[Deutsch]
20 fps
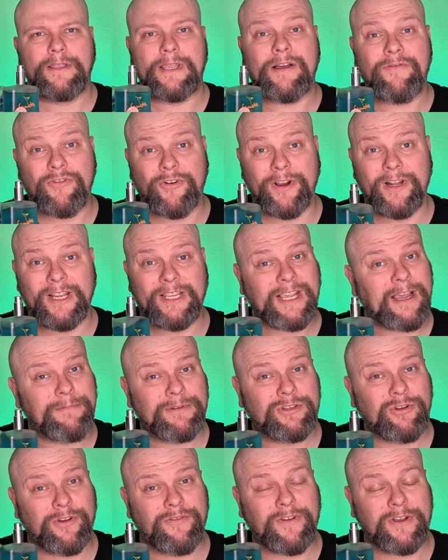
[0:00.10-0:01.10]
Ja, Freunde, ich
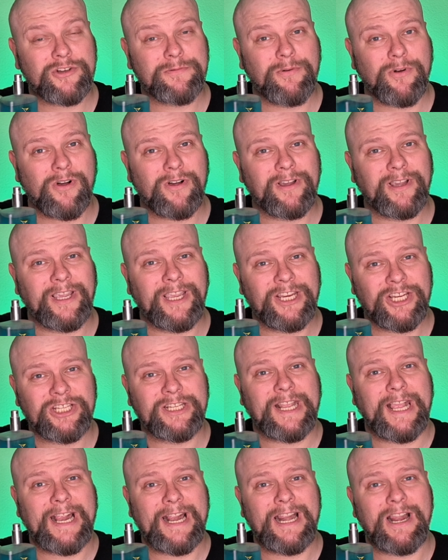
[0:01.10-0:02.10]
habe es euch versprochen. Ich
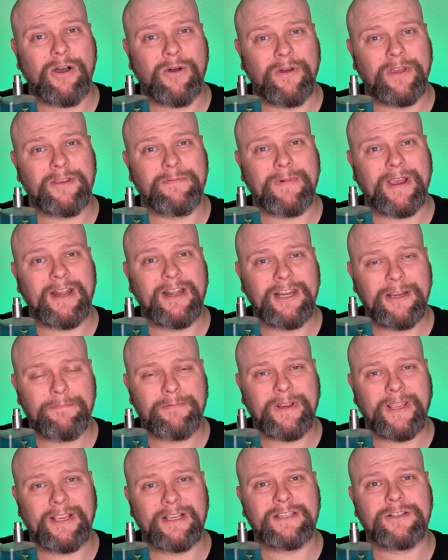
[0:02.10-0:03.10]
stelle euch meinen
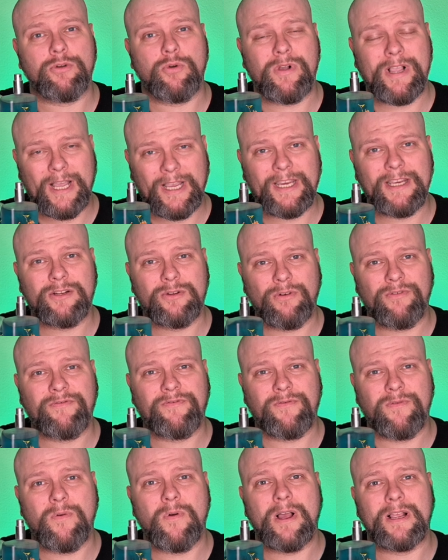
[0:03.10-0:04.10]

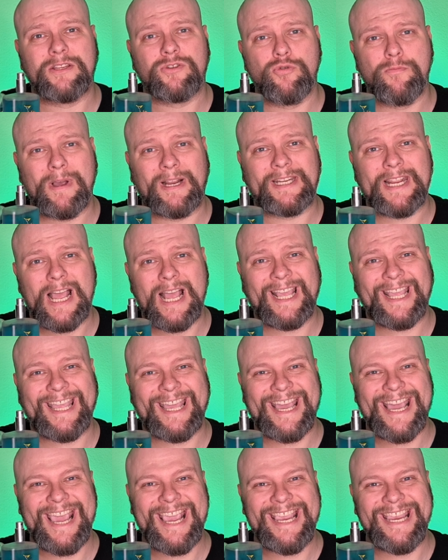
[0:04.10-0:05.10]
Lieblingsdrogerieduft vor. Sumatra
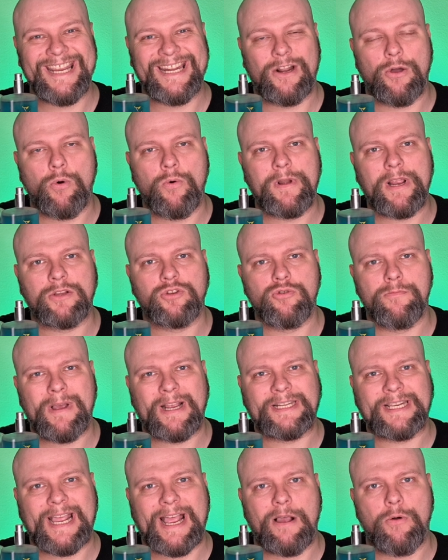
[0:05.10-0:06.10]
Rain oder
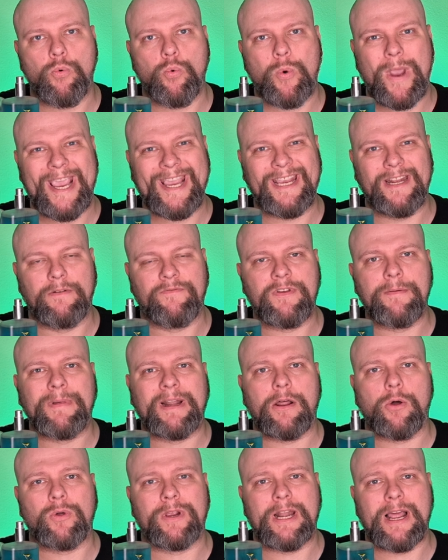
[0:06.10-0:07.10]
Sumatra Wayne, wie
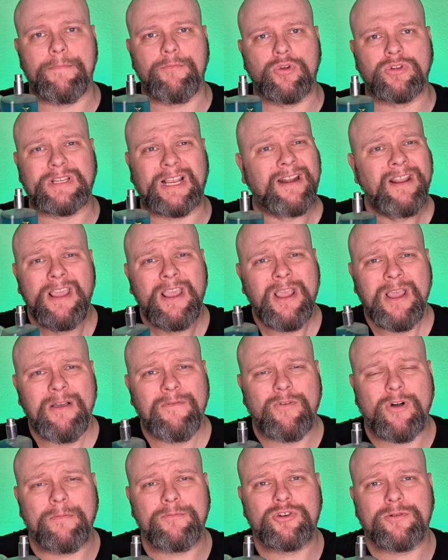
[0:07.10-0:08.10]
man auch in Hamburg sagt.
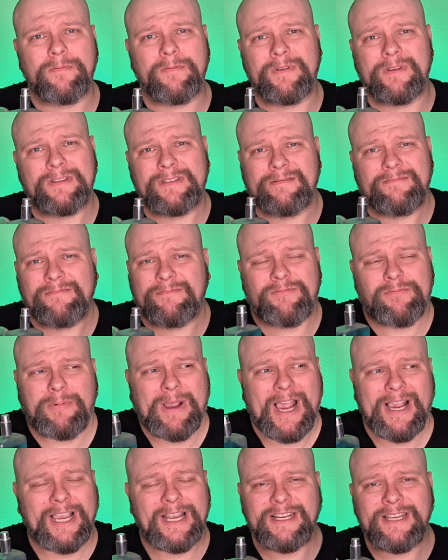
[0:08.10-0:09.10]
Warum äh,
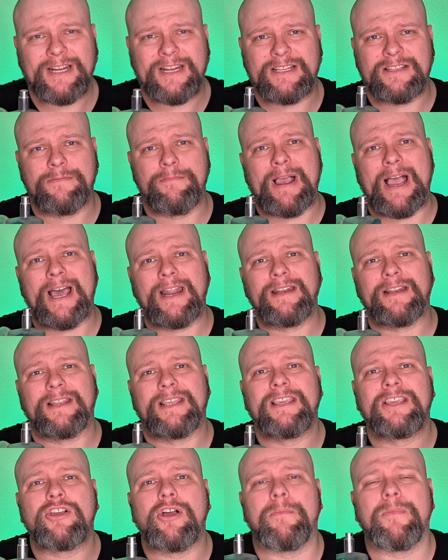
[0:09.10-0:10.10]
prangert ihr das immer
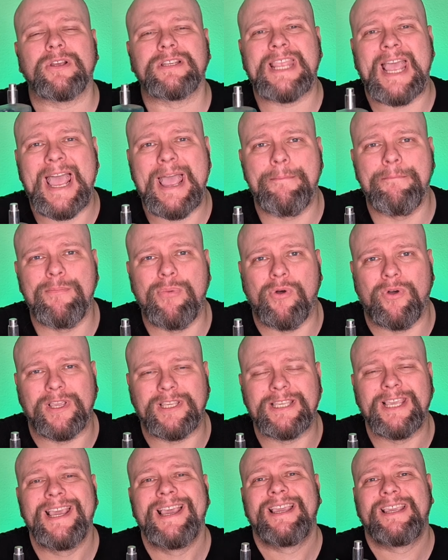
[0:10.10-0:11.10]
an? Ich komme aus
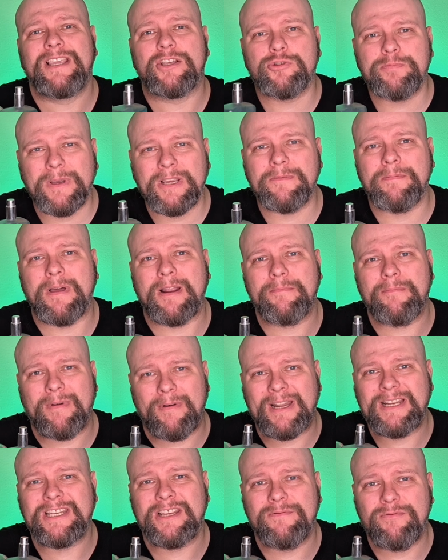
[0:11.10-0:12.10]
Hamburg. Hier spricht man
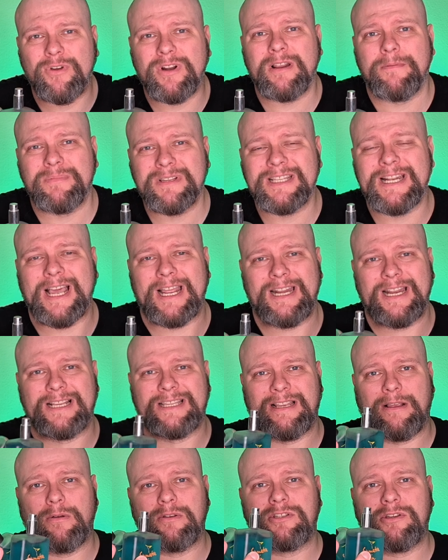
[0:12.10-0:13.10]
manche Wörter ein bisschen
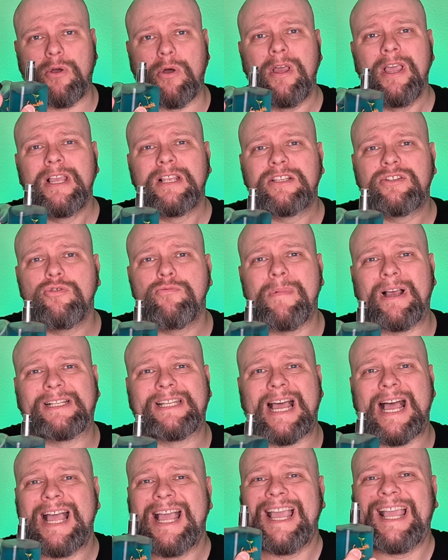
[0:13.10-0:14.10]
anders aus. So,
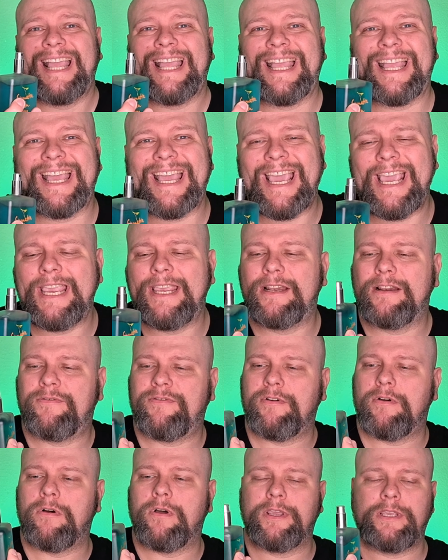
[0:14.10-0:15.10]
Sumatra Rain
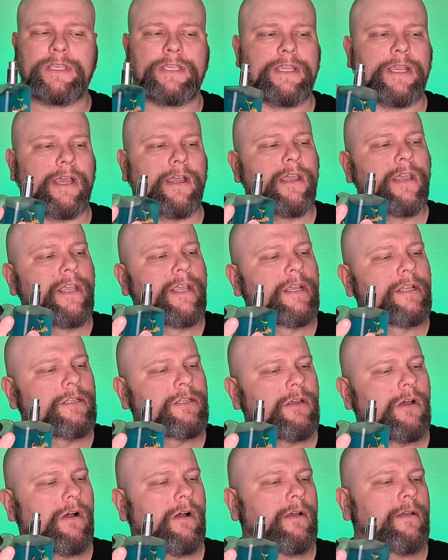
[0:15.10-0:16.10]
für euch hier.
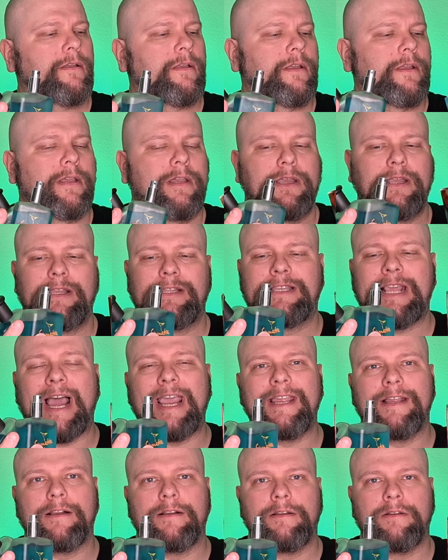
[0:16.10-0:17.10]
So
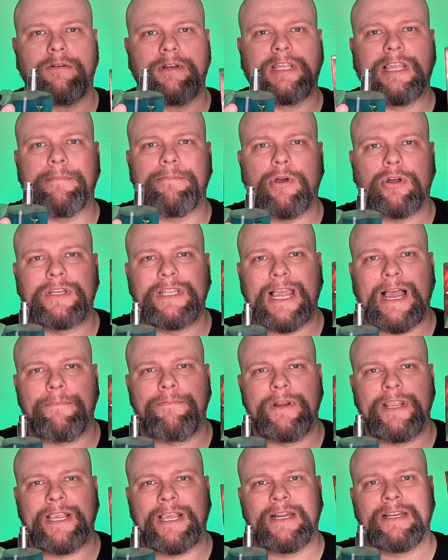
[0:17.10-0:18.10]
geil. Und ich habe auch die
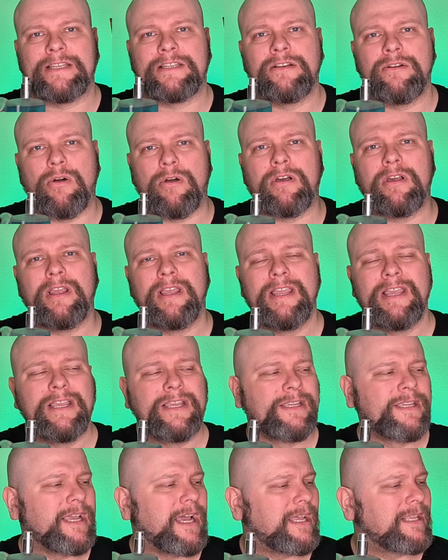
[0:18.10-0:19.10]
Ableger, die ist noch
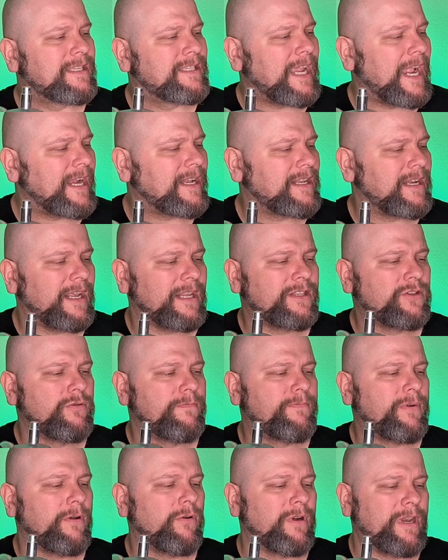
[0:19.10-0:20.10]
ja seltener
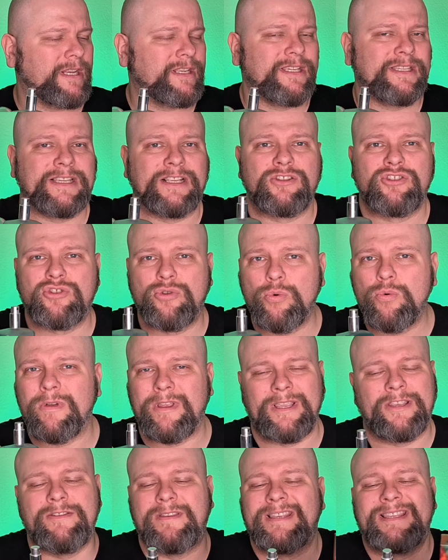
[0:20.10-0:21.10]
zu be oder die sind so,
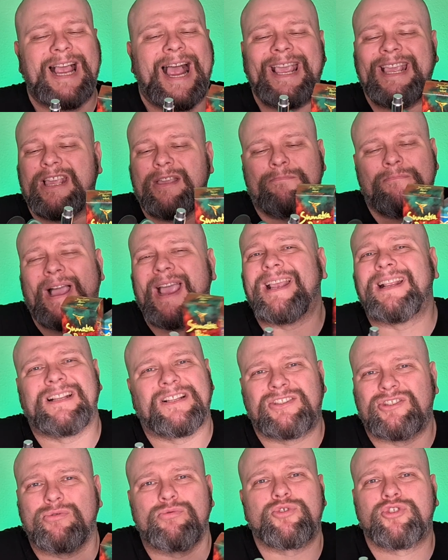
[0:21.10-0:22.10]
es ist
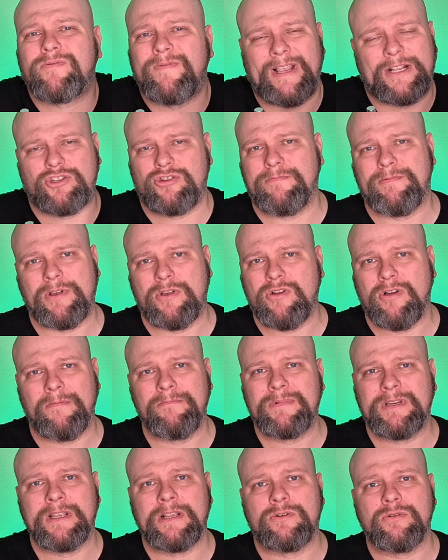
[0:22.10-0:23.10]
allgemein so schwer zu
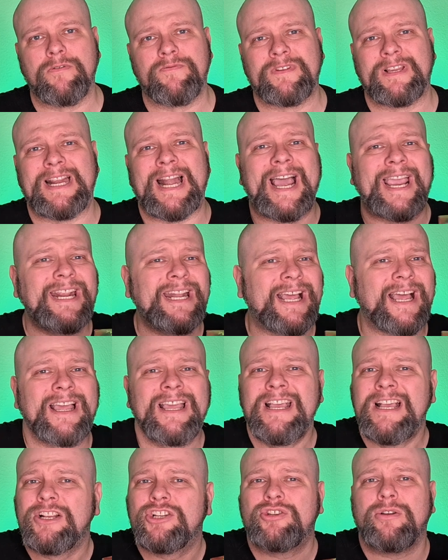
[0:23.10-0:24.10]
bekommen, dieser Duft.
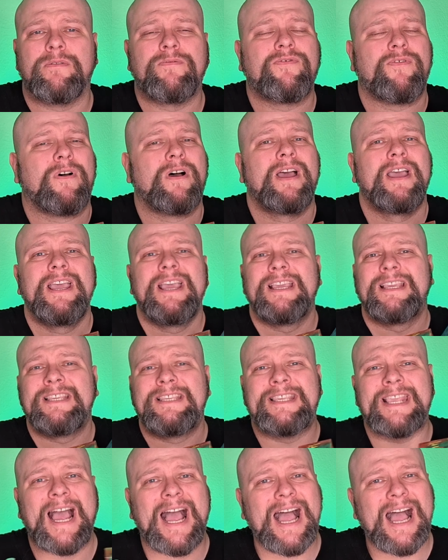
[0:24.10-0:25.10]
Leider schon vor
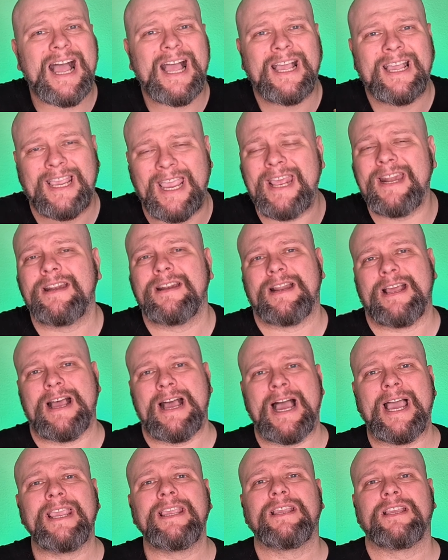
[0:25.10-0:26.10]
Jahren
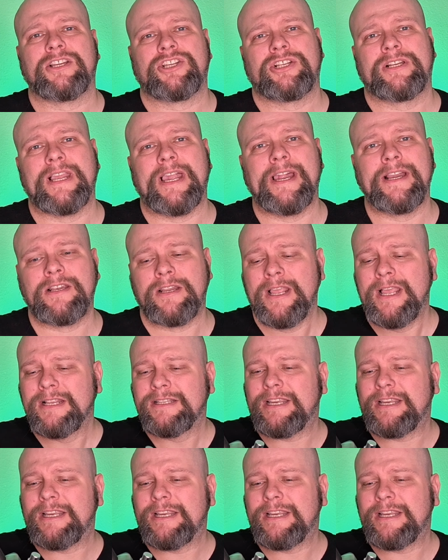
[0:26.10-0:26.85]
eingestellt.